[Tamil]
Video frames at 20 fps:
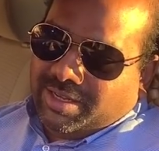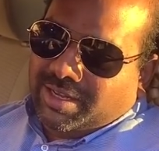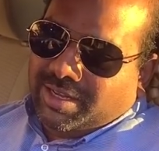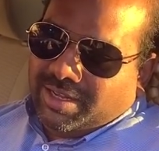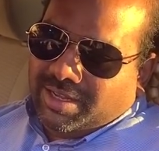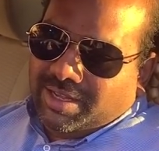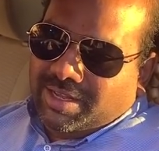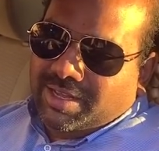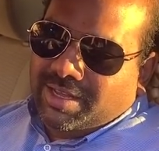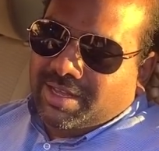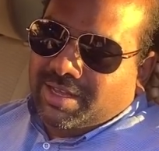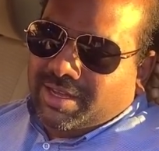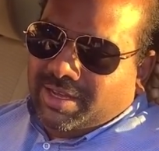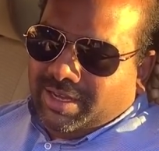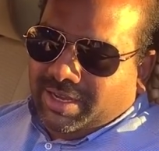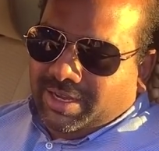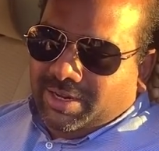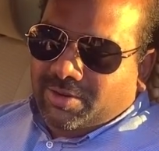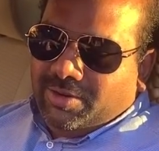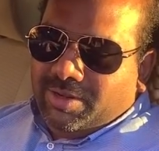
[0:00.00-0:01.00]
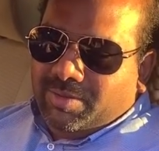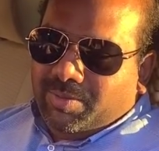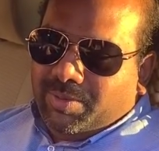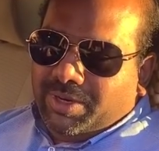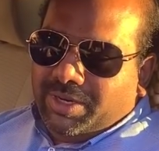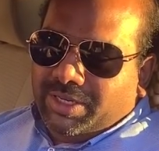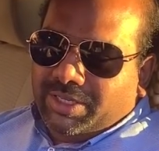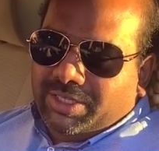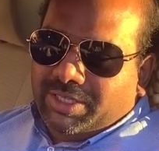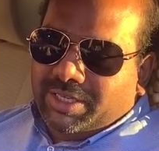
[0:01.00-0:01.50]
தான் என்னுடைய
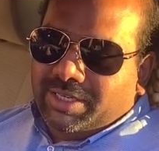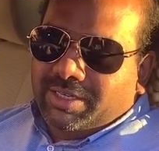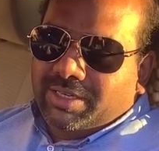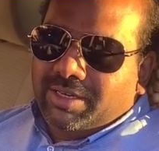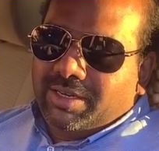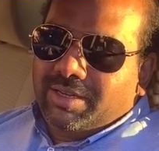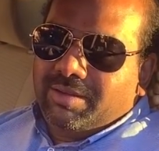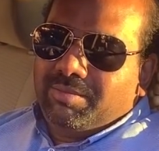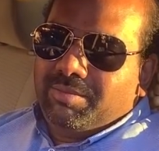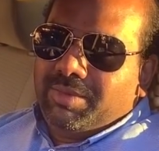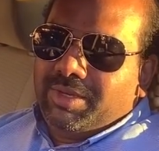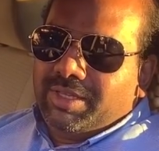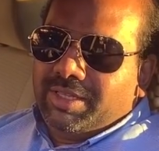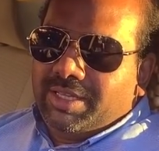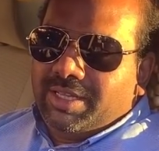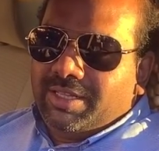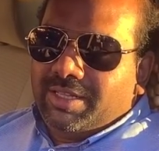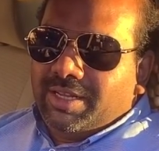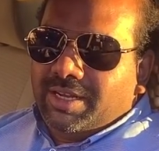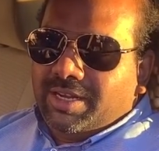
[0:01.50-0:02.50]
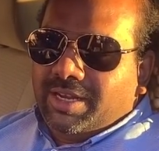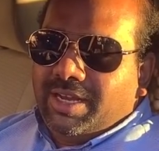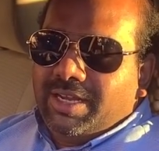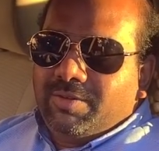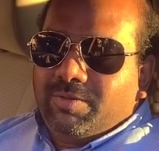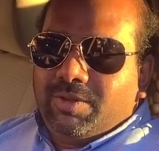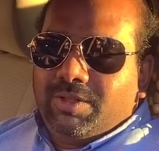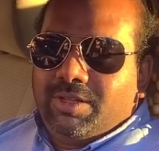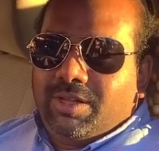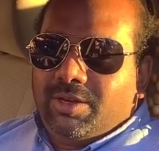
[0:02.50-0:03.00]
ப்ரொடிக்ஷன் மீதி எந்த
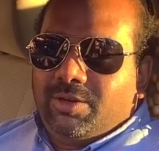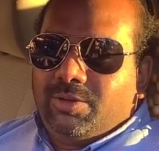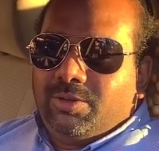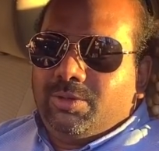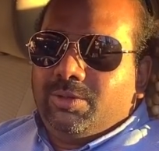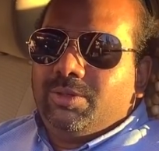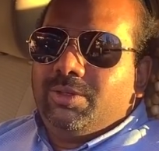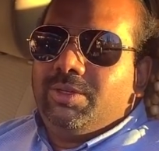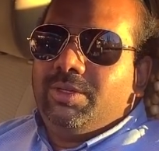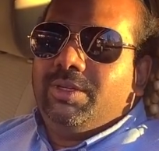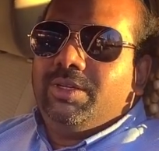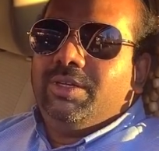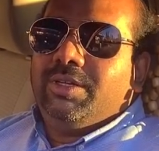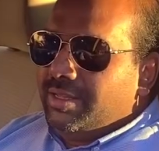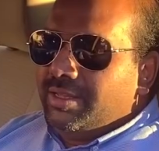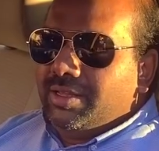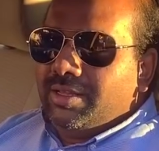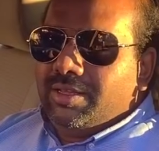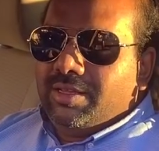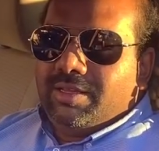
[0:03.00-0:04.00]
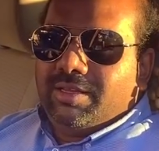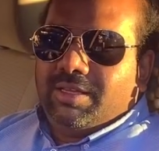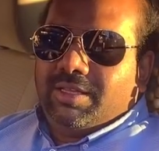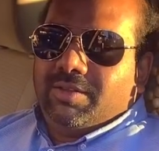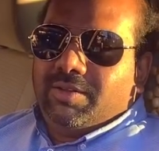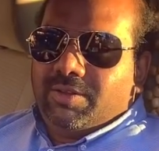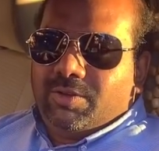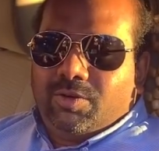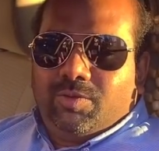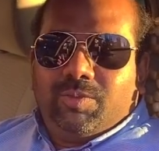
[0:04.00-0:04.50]
காயின் வந்தாலும் இது
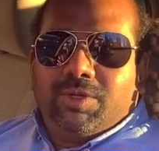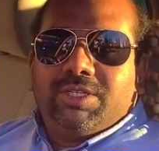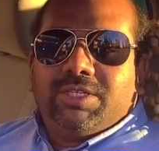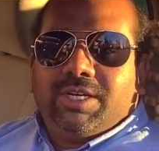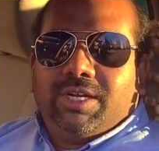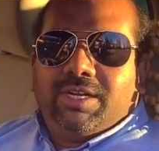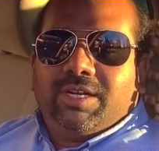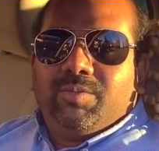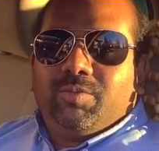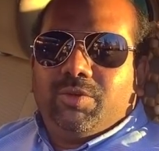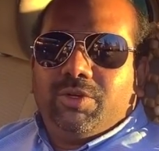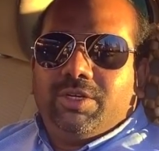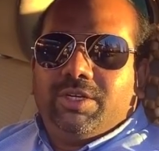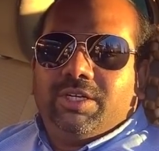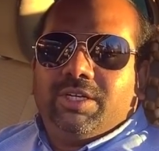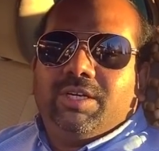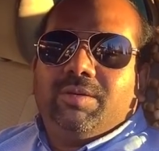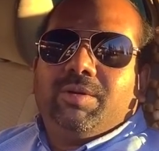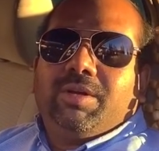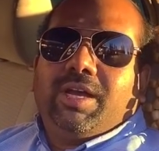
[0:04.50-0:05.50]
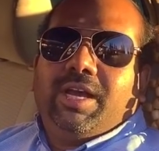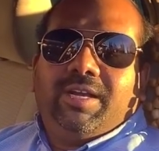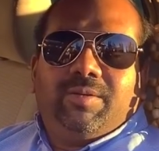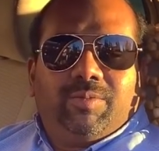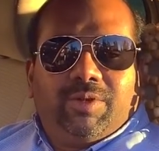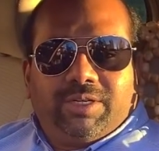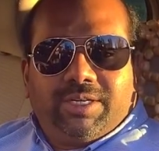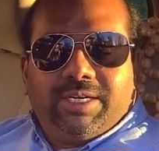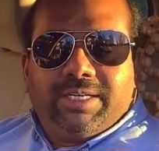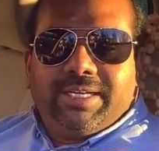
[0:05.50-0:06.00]
வந்து ரொம்ப ஸ்ட்ராங்காக போயிட்டு இருக்கு காயின்
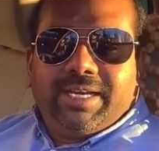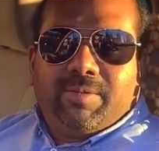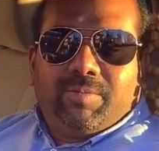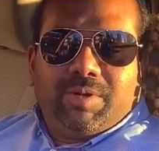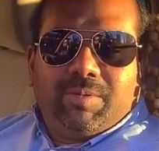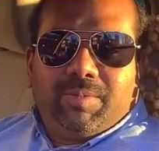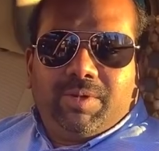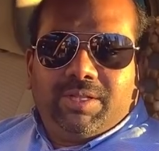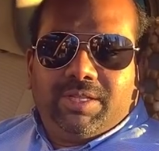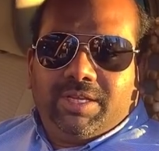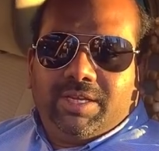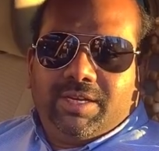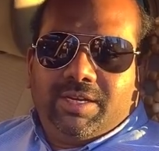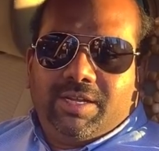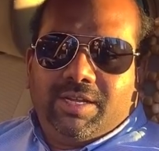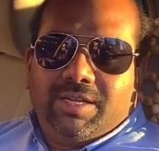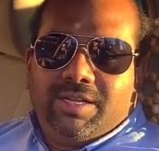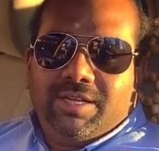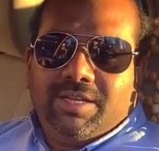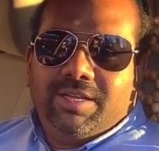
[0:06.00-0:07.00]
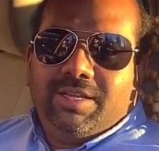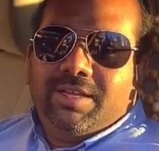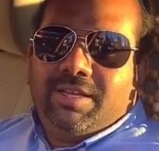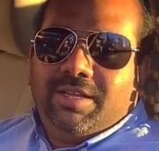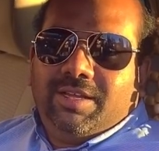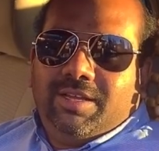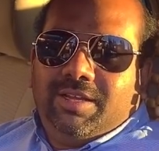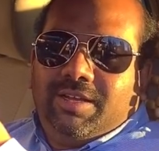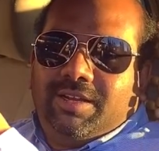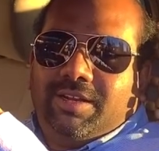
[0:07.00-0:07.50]
மார்க்கெட் கேப்பில் பார்த்தீங்கன்னா
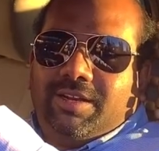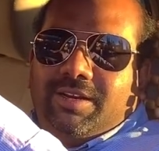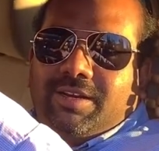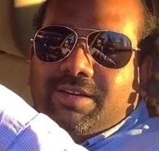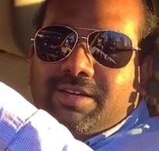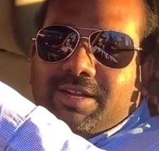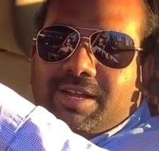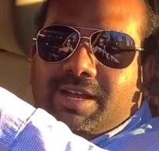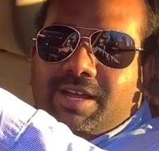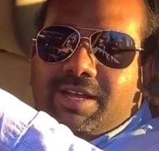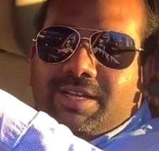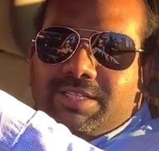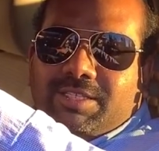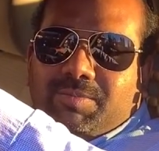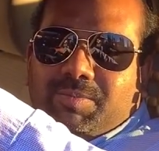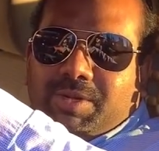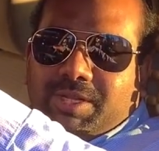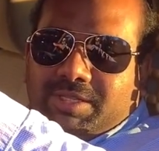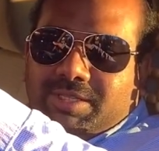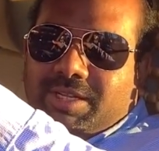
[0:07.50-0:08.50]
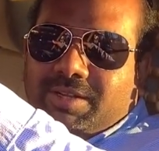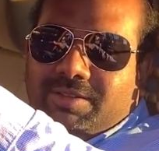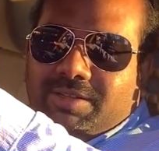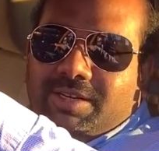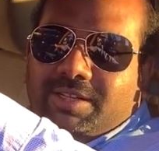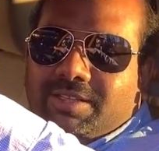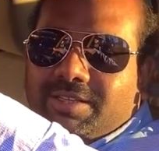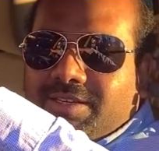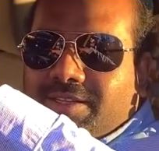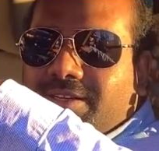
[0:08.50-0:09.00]
டாஜ் பத்தாவது
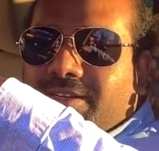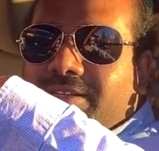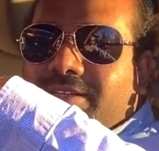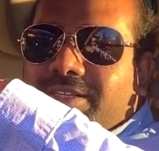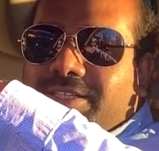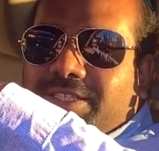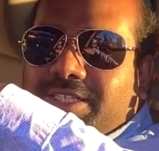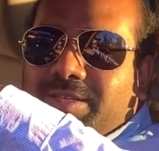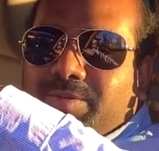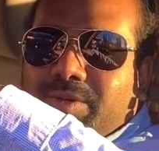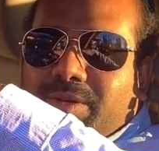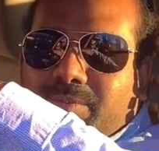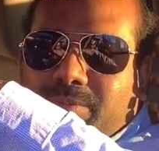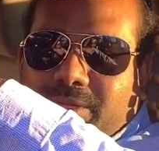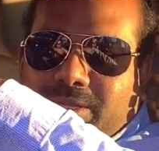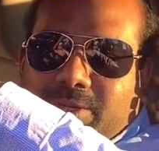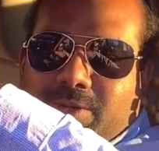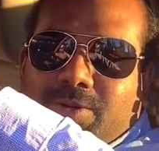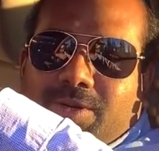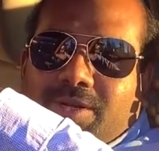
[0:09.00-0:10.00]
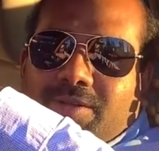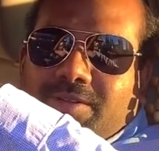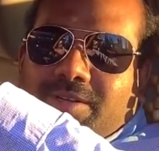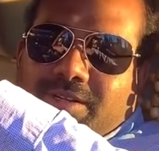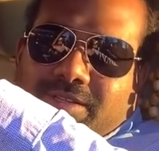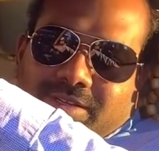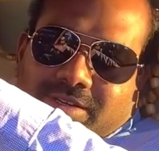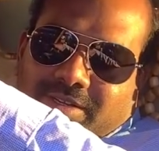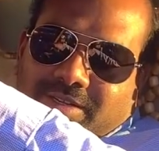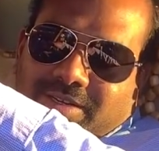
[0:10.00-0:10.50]
இடத்துல இருக்கு ஷிவா பதினொன்றாவது
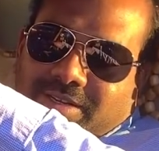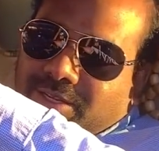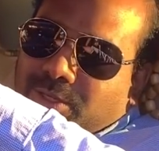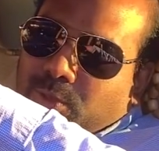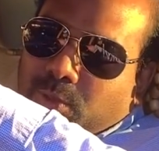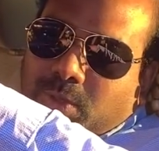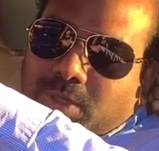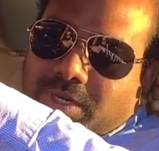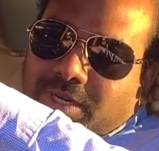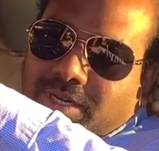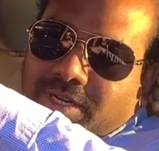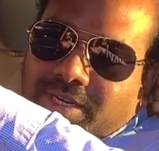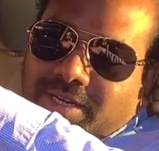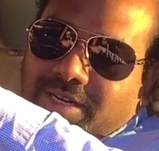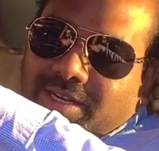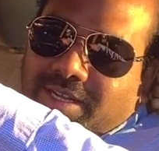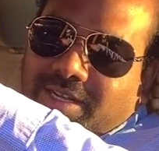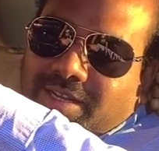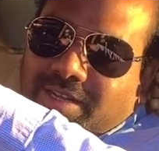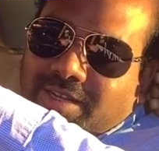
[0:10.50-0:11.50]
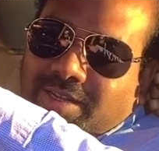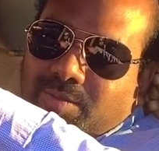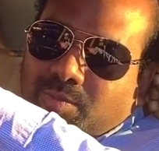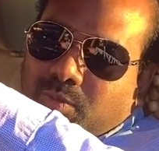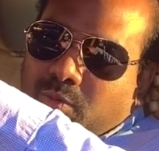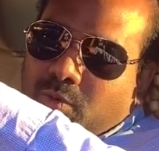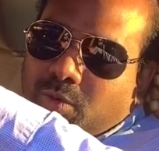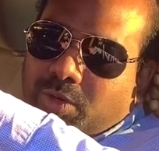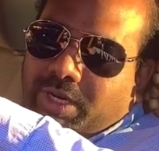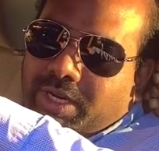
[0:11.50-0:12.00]
இடத்துல இருக்கு நான் சொன்னேன் இல்லைங்களா
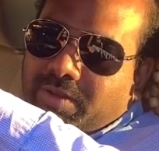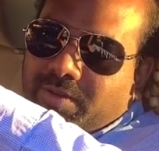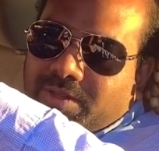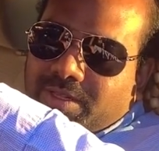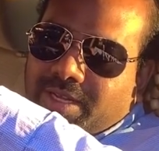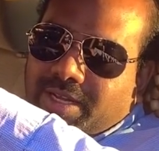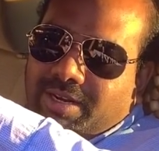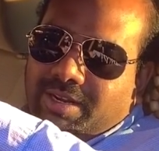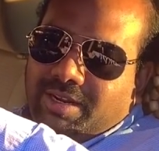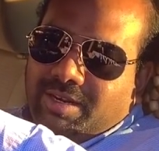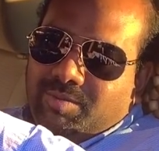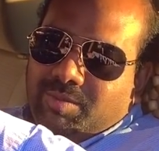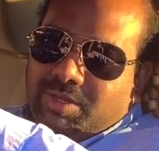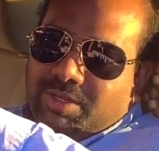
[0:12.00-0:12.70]
போட்டி வந்து எலான்